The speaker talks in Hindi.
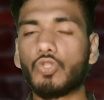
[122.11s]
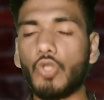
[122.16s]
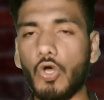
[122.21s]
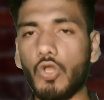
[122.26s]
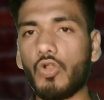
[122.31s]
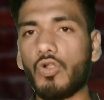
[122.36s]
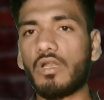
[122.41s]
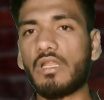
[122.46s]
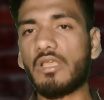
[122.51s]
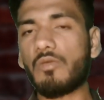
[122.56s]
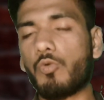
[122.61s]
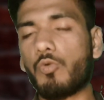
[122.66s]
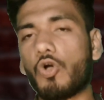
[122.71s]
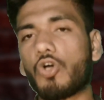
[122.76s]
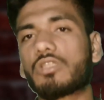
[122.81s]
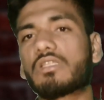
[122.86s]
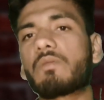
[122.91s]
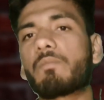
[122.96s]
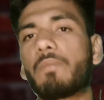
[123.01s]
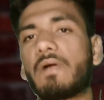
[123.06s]
दोनों
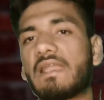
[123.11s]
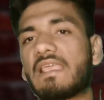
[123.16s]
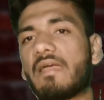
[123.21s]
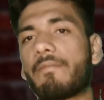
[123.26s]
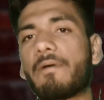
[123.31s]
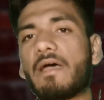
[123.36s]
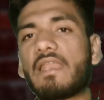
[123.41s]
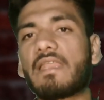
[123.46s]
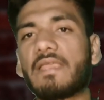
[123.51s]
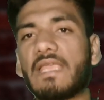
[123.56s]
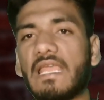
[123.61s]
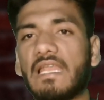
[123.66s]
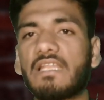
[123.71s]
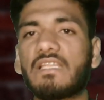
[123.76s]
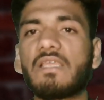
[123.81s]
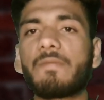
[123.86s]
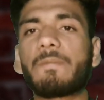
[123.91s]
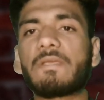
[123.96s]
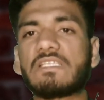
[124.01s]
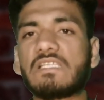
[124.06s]
बहुत ही बढ़िया पारी
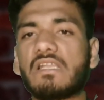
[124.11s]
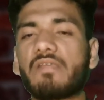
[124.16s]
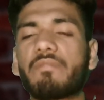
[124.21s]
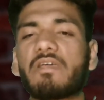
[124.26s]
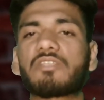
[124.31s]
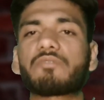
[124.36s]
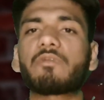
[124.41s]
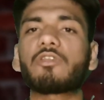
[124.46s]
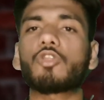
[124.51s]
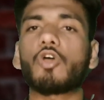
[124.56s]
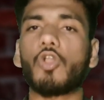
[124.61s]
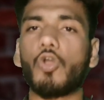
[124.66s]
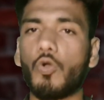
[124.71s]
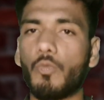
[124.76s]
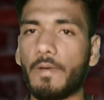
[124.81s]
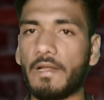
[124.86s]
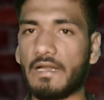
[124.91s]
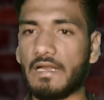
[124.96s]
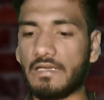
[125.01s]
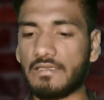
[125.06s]
खेली थी पिछले मैच में दोनों
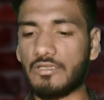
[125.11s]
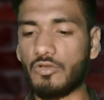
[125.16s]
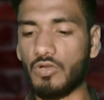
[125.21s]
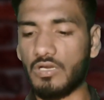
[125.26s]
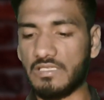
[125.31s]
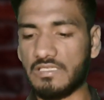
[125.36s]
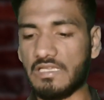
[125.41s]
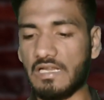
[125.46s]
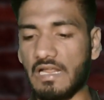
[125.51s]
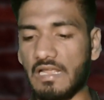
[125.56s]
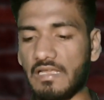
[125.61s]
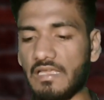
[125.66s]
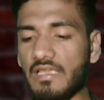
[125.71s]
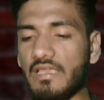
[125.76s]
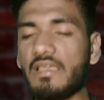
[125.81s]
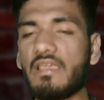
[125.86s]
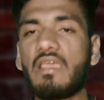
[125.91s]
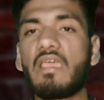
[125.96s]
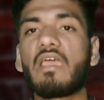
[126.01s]
ओपन करते हुए नजर आएंगे